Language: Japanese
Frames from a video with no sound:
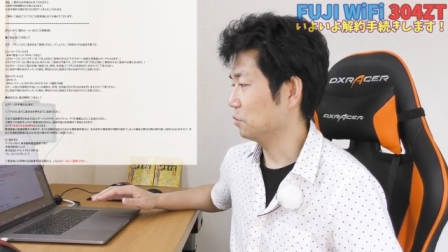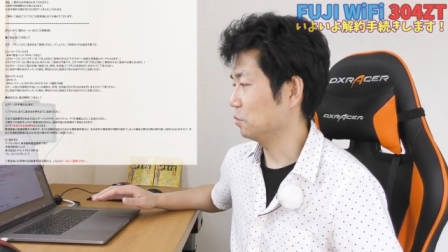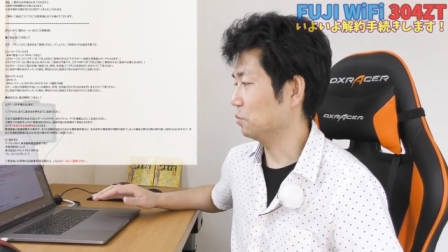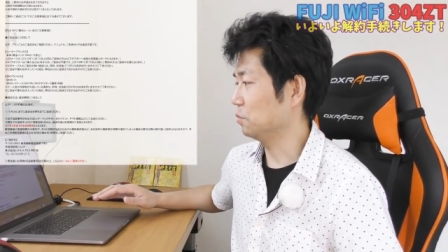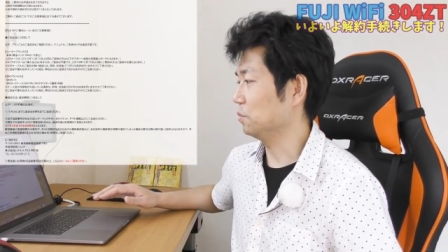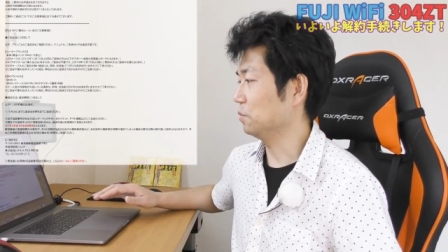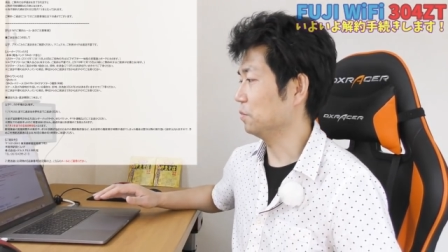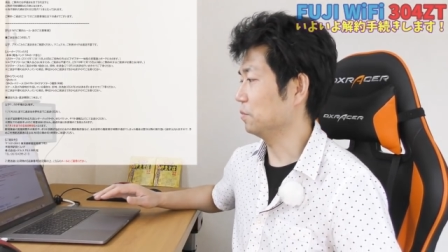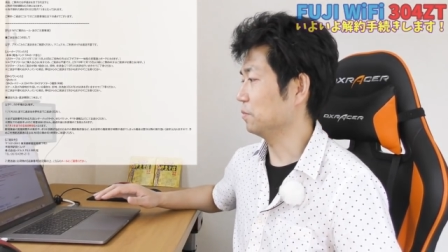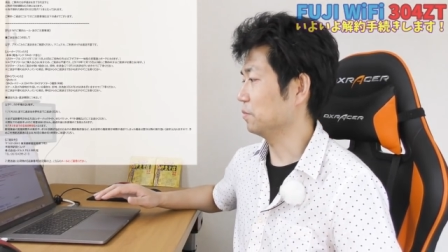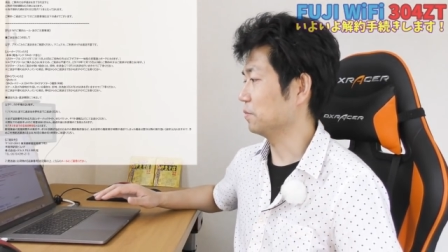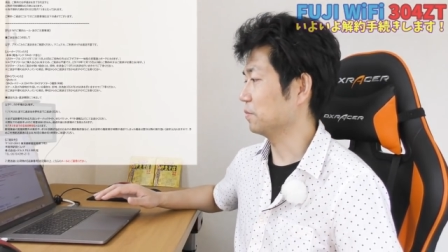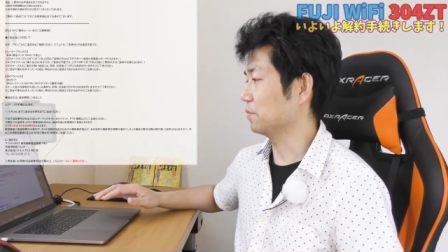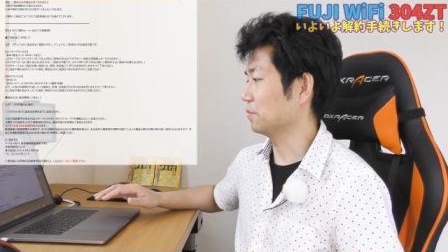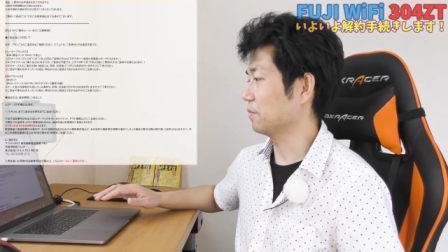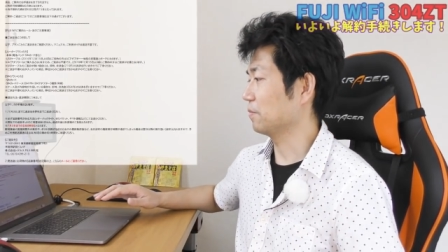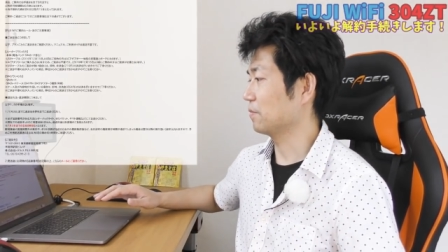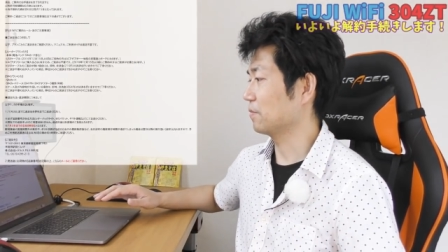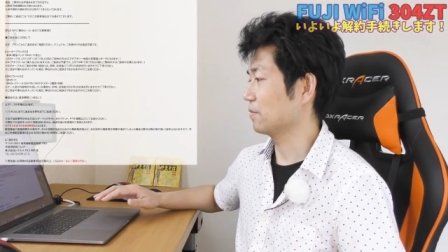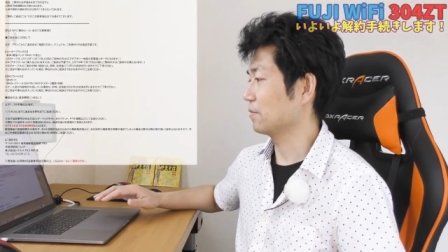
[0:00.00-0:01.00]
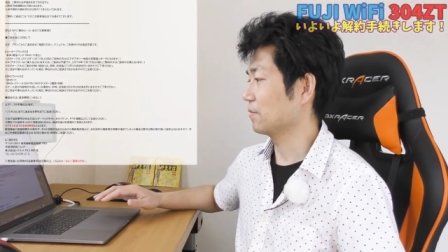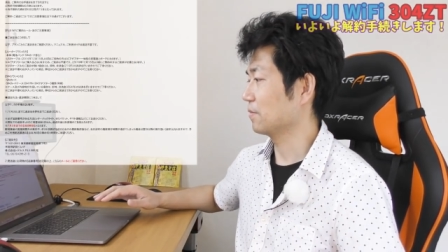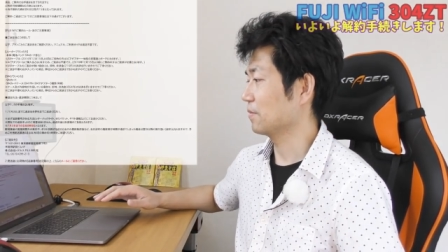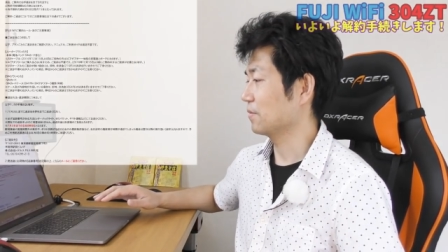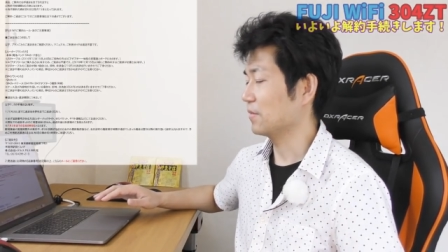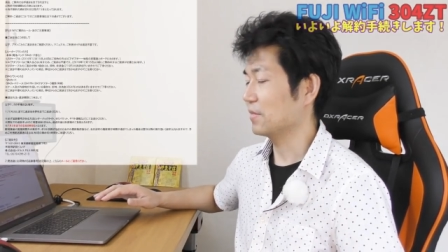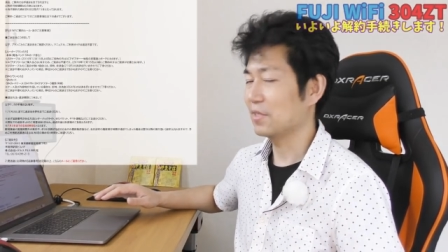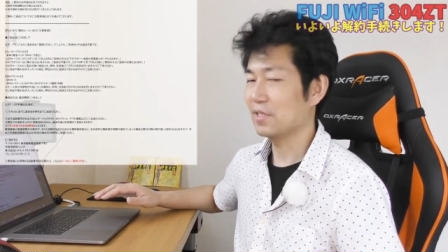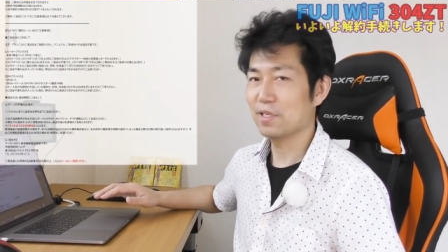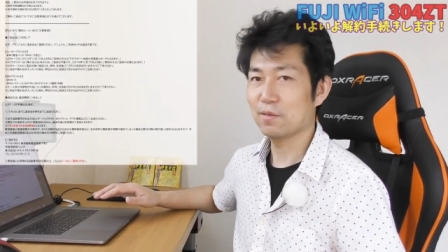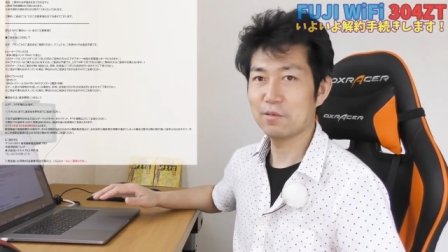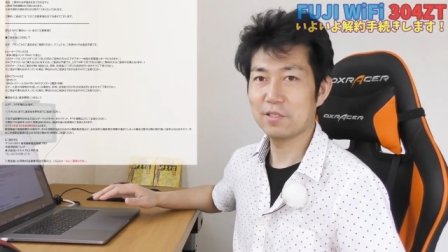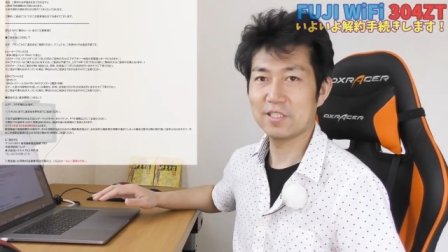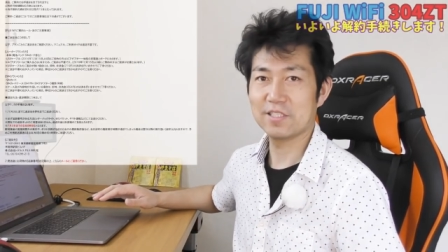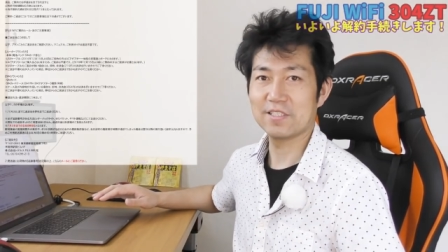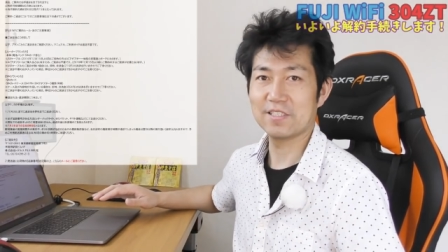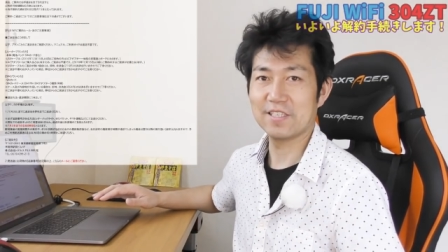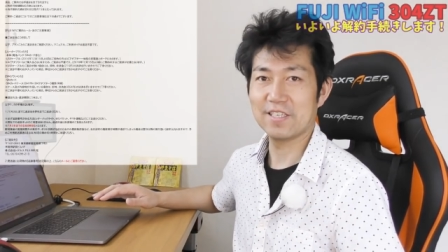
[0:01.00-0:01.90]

うん。やばいっす